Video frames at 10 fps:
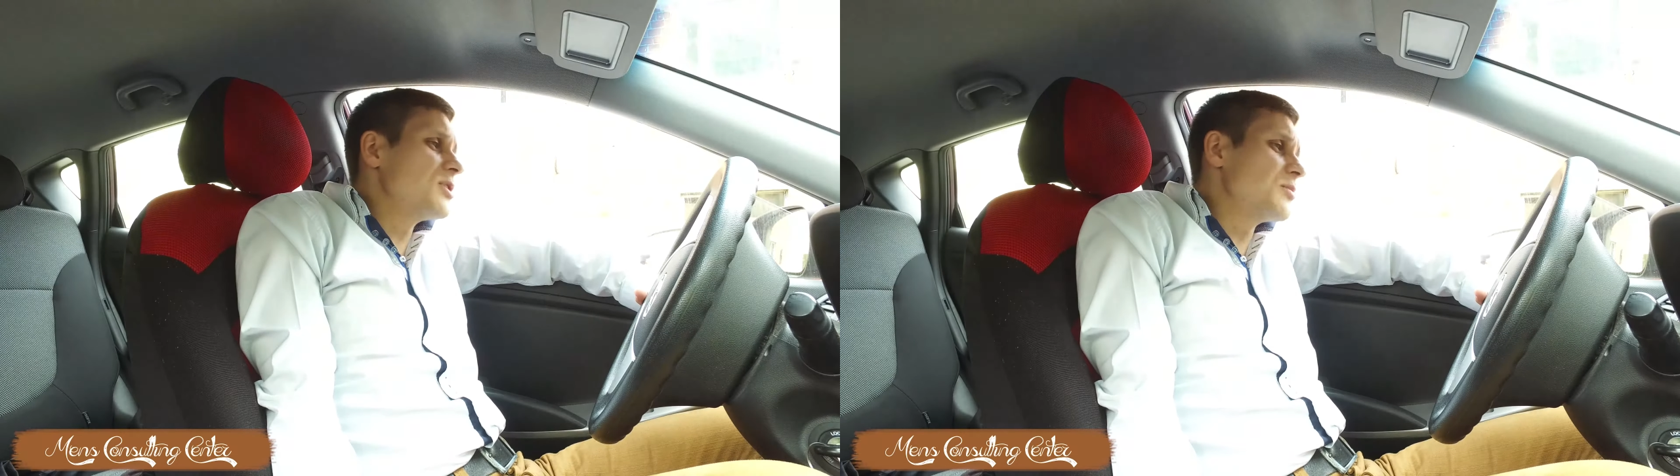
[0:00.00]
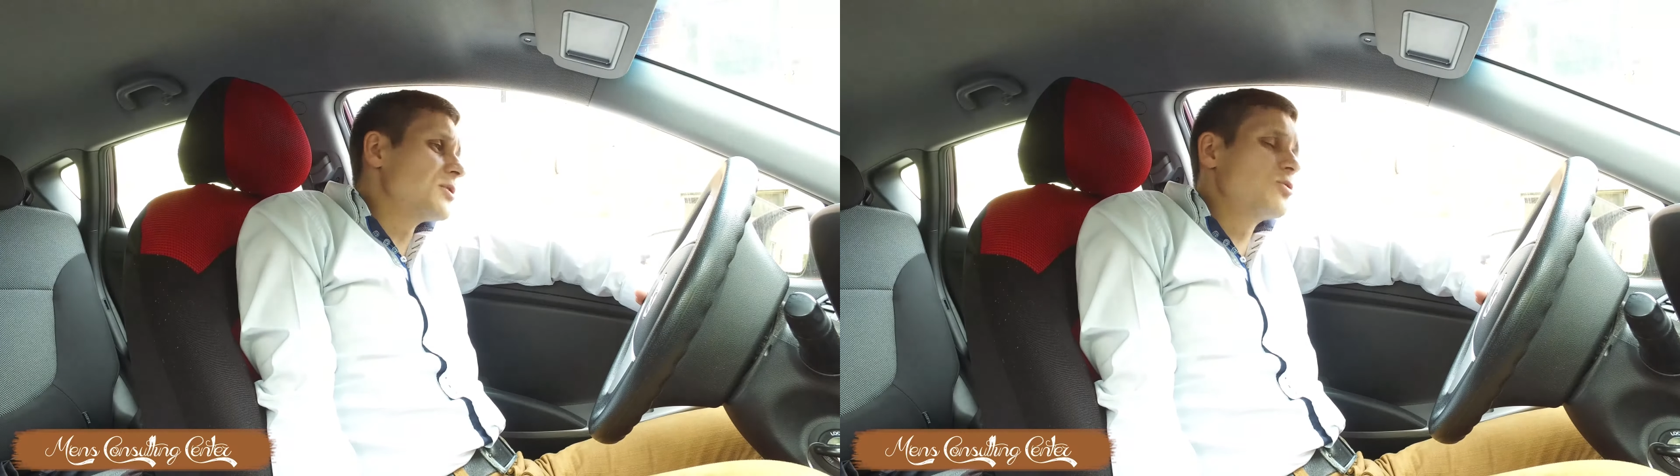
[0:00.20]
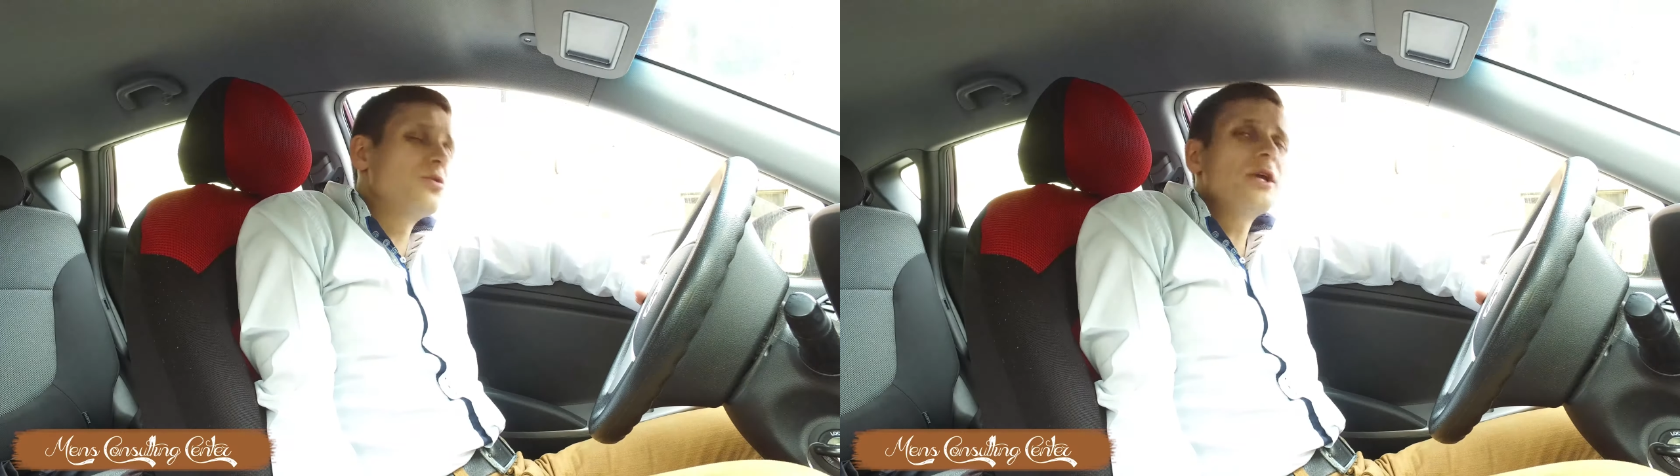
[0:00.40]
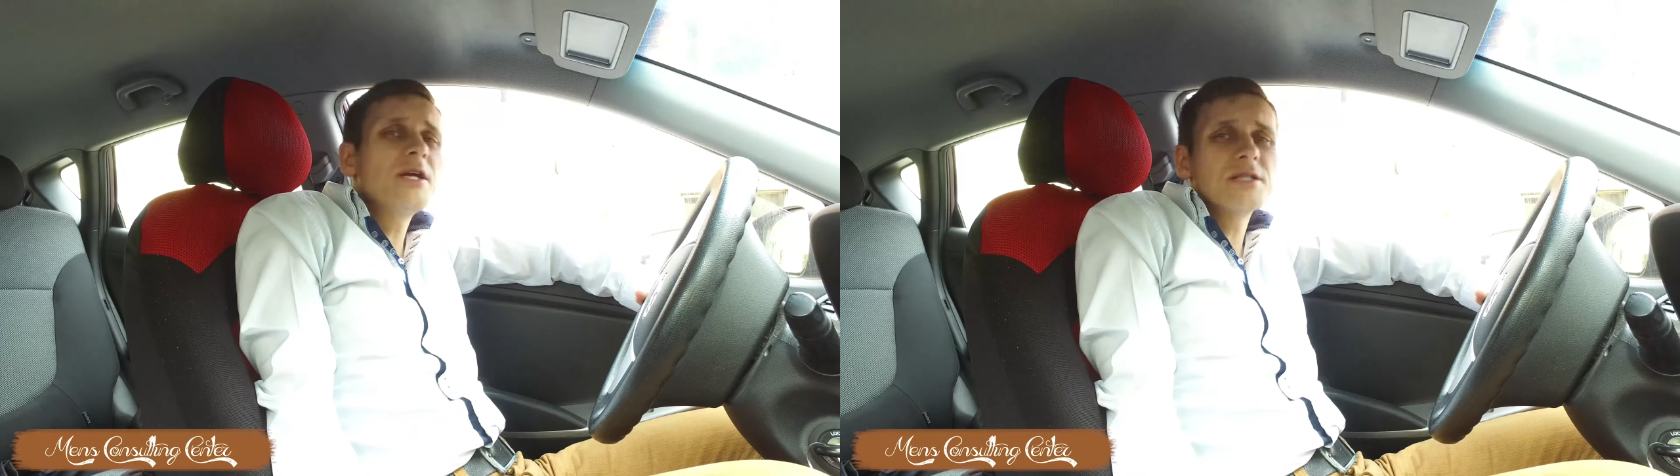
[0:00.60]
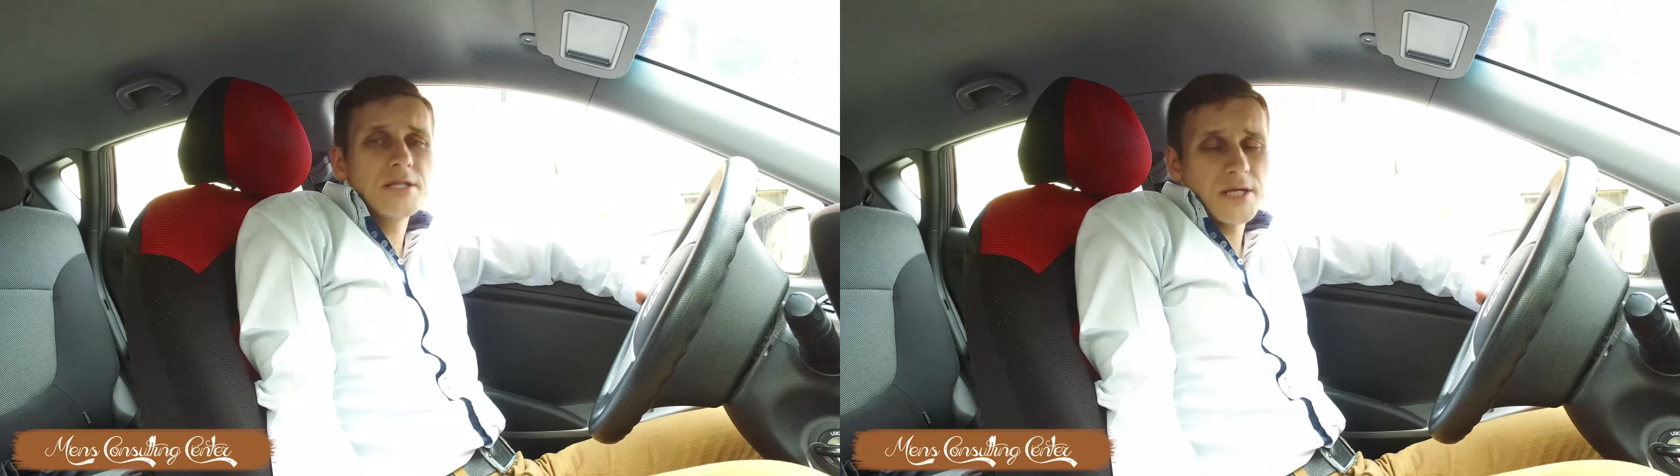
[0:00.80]
там
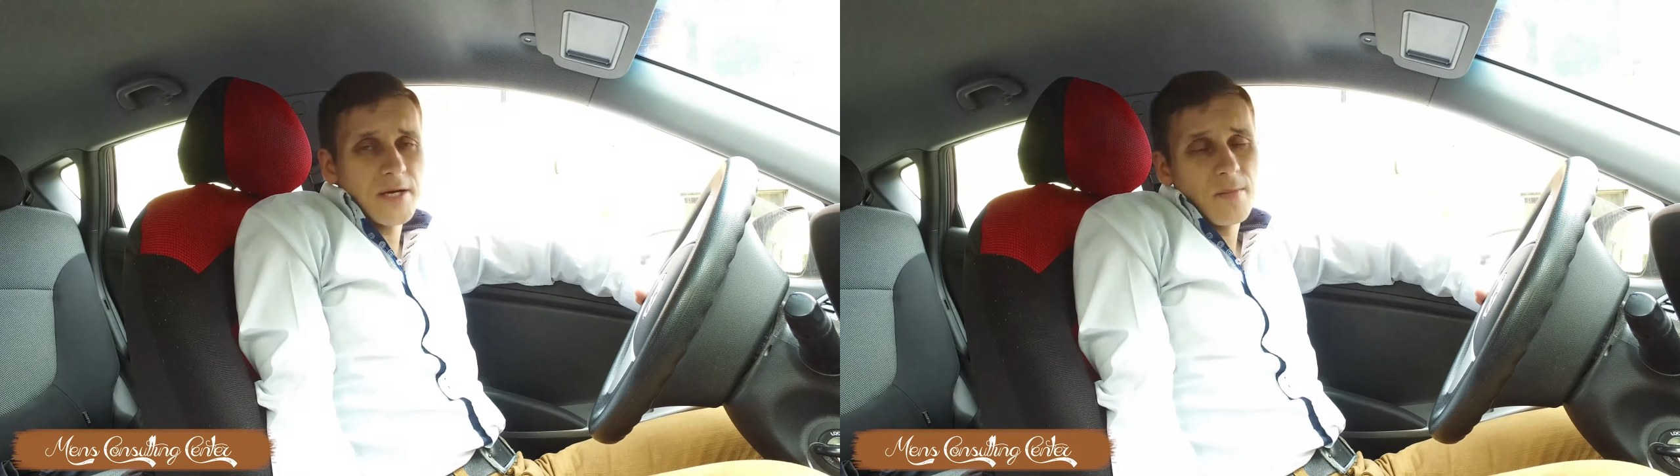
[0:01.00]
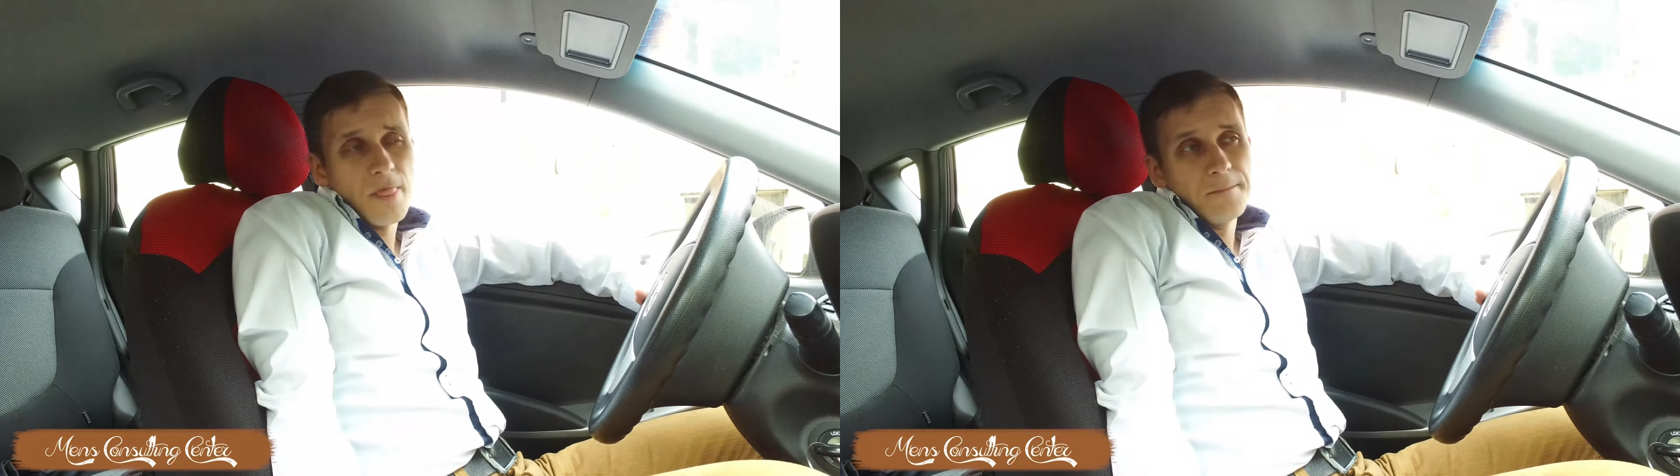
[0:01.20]
конкуренция,